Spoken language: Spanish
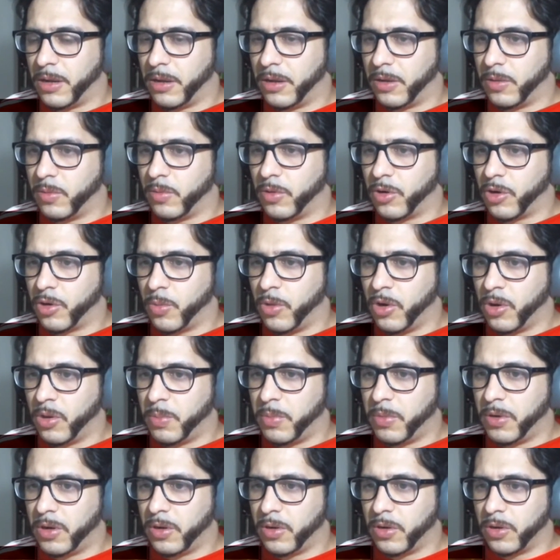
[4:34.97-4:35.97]
un rumor,
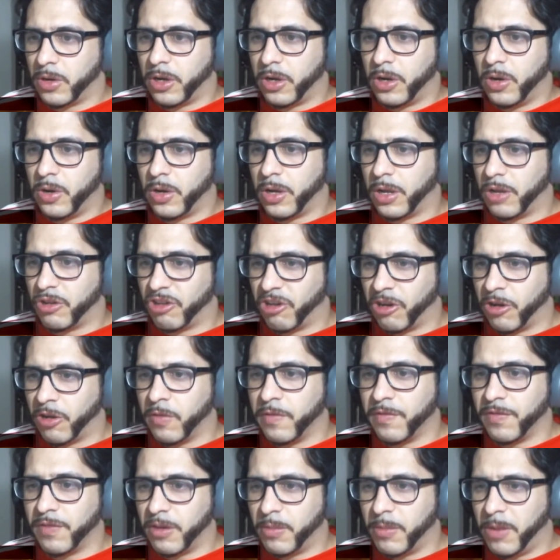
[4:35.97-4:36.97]
pero creo que ya
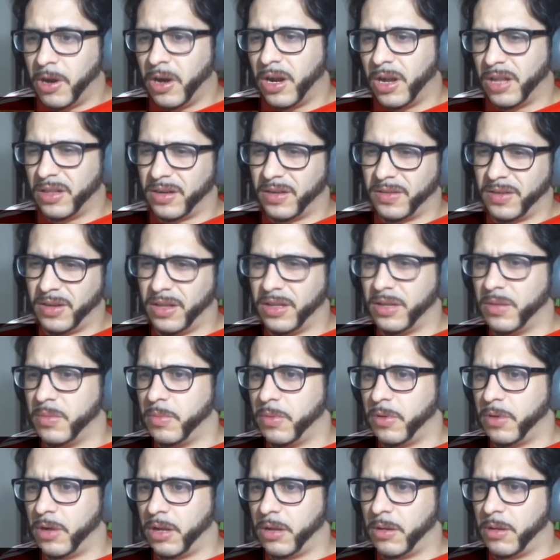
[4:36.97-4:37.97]
confirmaron la tercera
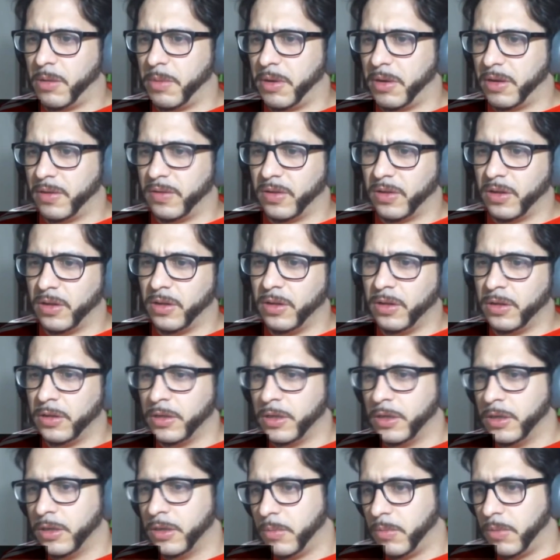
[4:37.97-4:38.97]
temporada, me parece. ¿eh?
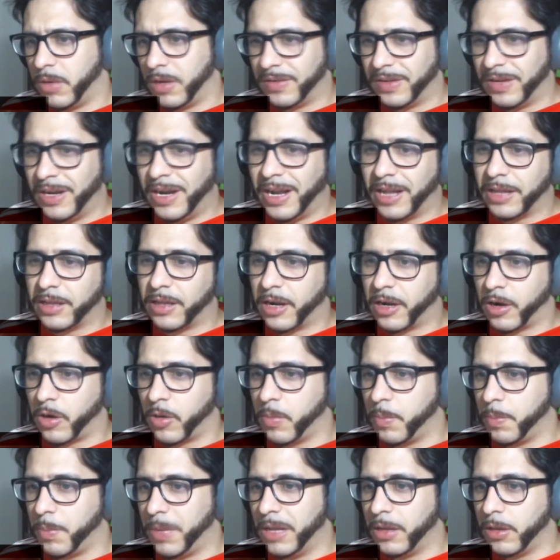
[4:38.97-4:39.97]
la serie la está
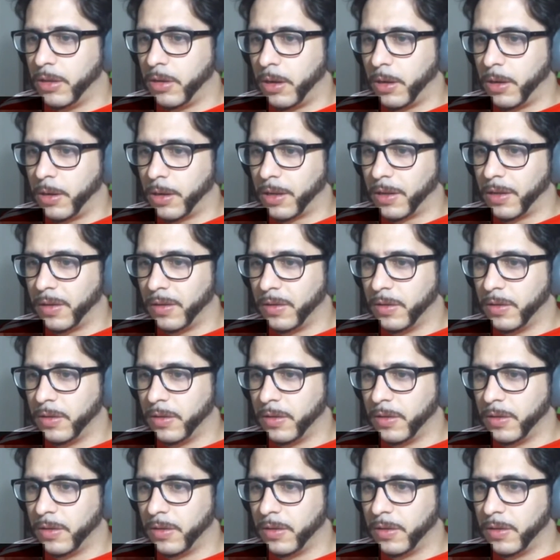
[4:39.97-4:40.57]
rompiendo, la verdad.